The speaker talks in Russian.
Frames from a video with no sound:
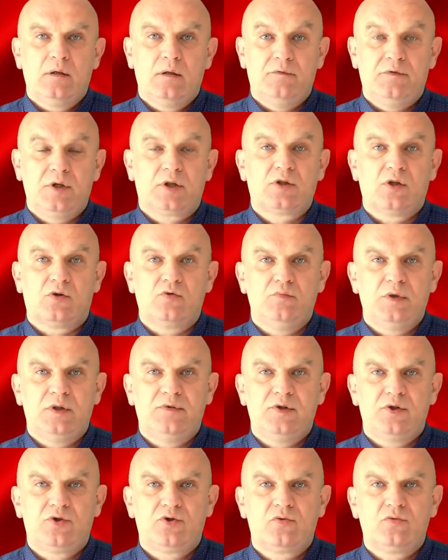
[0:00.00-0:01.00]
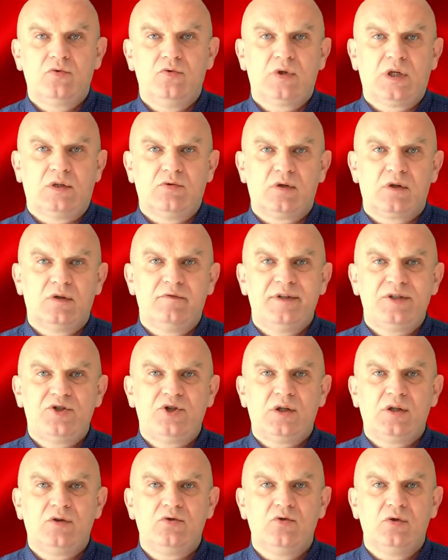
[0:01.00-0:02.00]
Виктору Медведчуку, который в
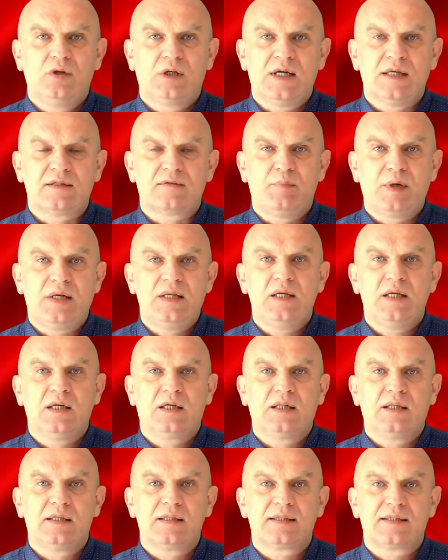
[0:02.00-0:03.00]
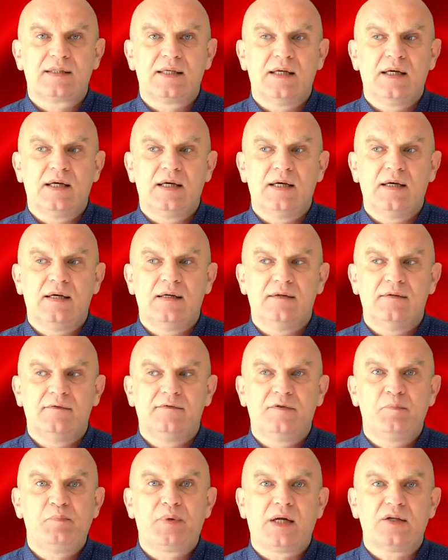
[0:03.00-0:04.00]
очередной раз приехал за
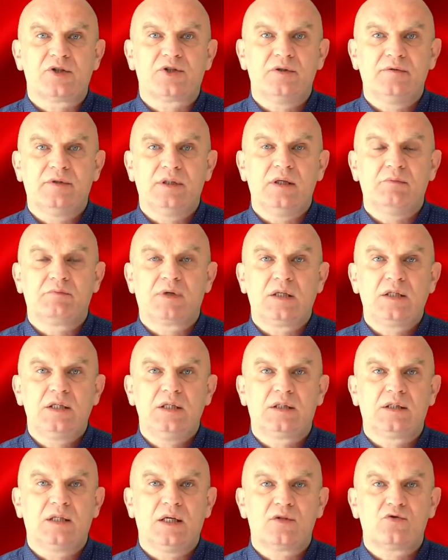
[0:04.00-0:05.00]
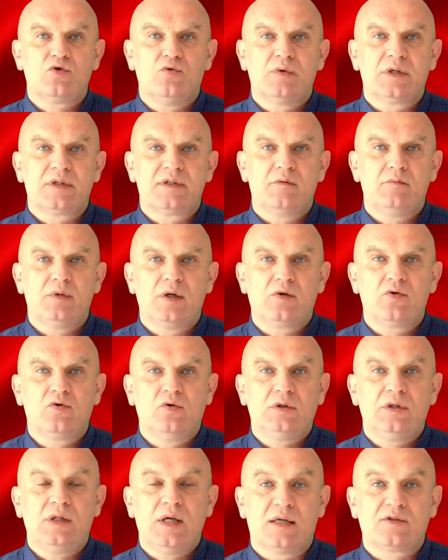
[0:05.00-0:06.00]
выпрашиванием каких-то особых себе
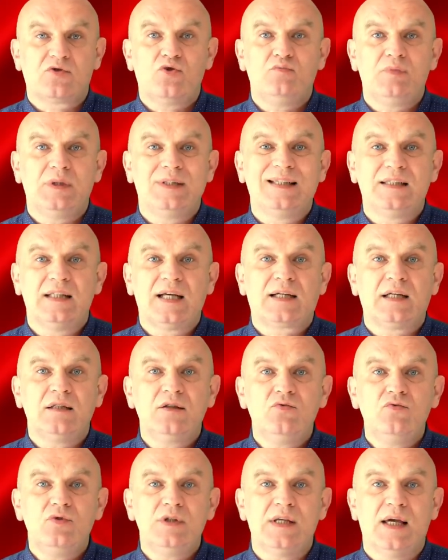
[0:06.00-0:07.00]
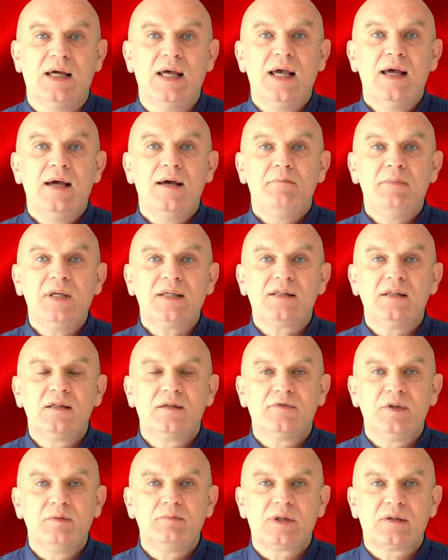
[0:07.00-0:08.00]
льгот, особенно накануне
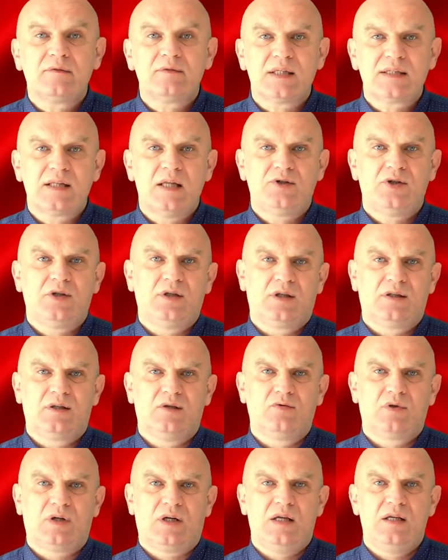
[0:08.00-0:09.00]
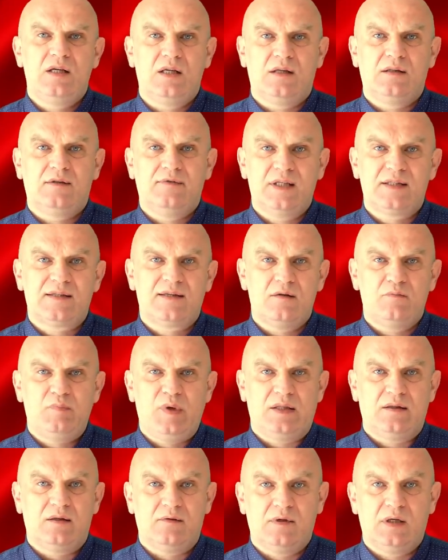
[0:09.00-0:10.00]
местных выборов, назначенных на Украине
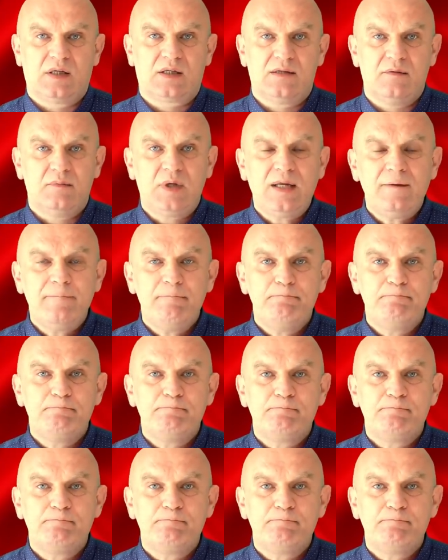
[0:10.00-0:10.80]
25 октября,